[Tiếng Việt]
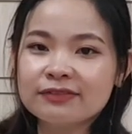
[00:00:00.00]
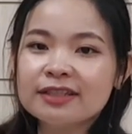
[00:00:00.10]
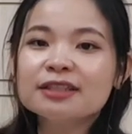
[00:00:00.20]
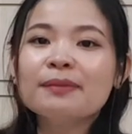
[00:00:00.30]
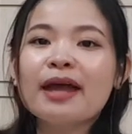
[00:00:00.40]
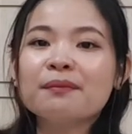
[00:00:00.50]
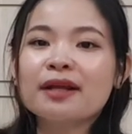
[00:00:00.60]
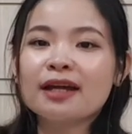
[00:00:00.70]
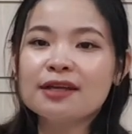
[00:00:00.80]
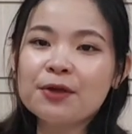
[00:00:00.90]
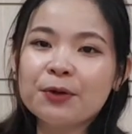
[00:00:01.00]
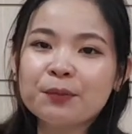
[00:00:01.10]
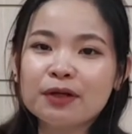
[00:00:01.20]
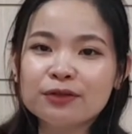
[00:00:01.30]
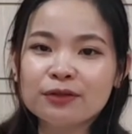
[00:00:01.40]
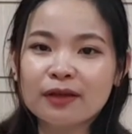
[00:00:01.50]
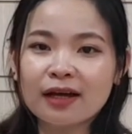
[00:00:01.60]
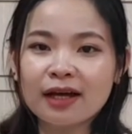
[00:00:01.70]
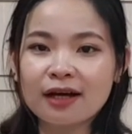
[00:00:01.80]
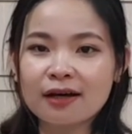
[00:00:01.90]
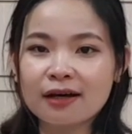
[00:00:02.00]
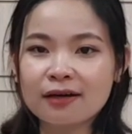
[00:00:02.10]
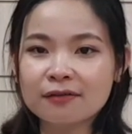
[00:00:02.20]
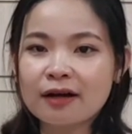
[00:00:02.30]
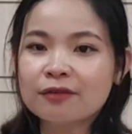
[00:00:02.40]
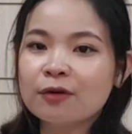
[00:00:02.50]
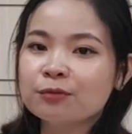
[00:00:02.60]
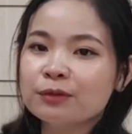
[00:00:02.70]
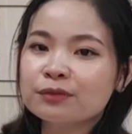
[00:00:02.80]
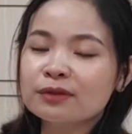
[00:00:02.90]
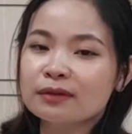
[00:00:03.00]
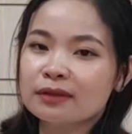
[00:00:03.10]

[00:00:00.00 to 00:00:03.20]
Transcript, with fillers: với người bạn mà đã giới thiệu mình à, vào phòng dinh